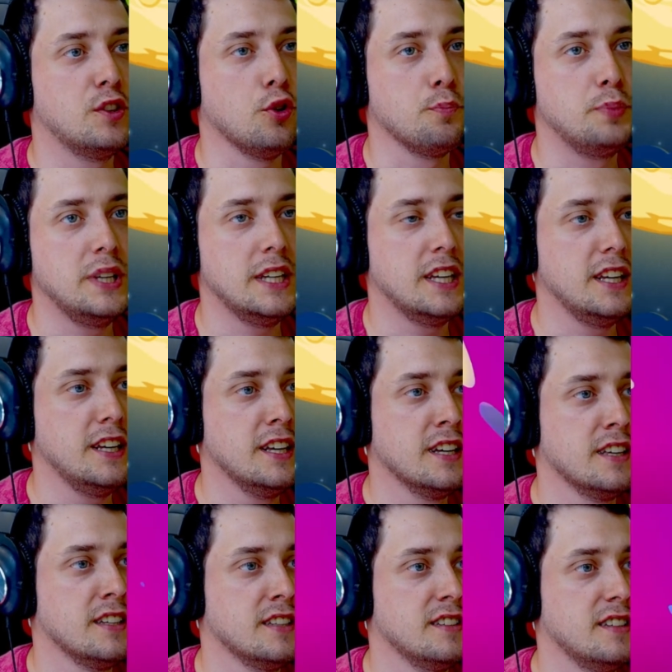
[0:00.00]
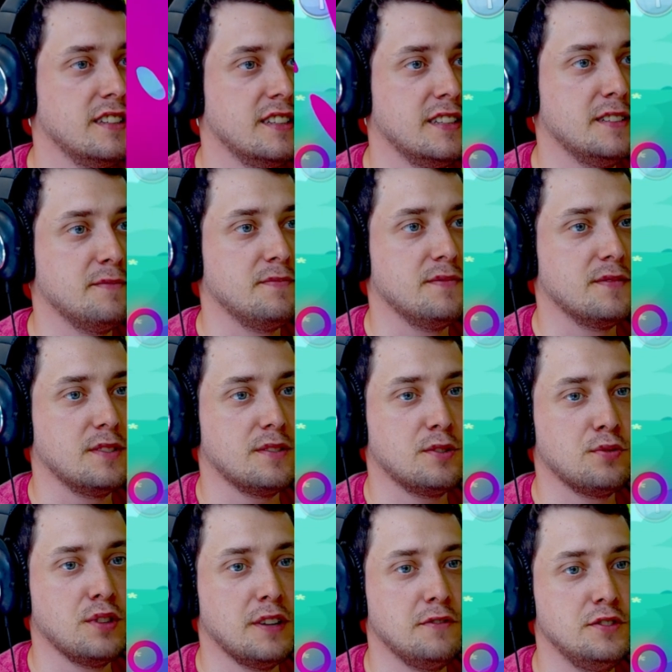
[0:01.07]
topiki, e,
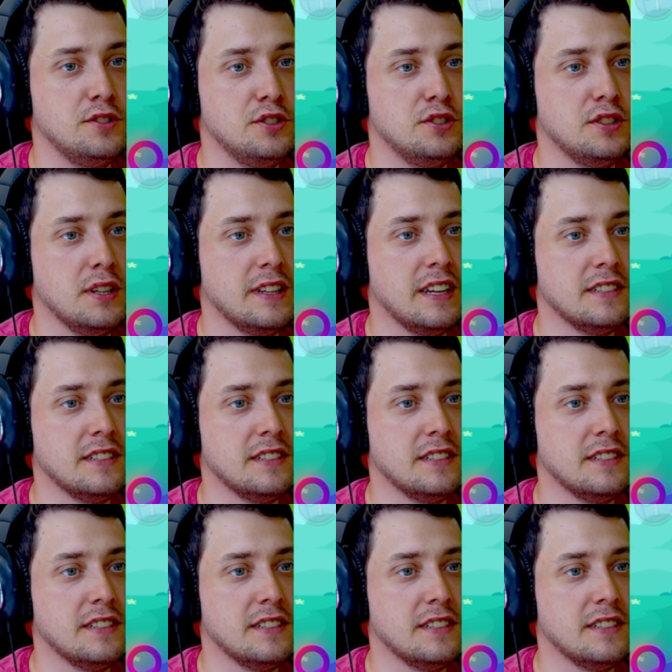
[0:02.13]
które widzicie.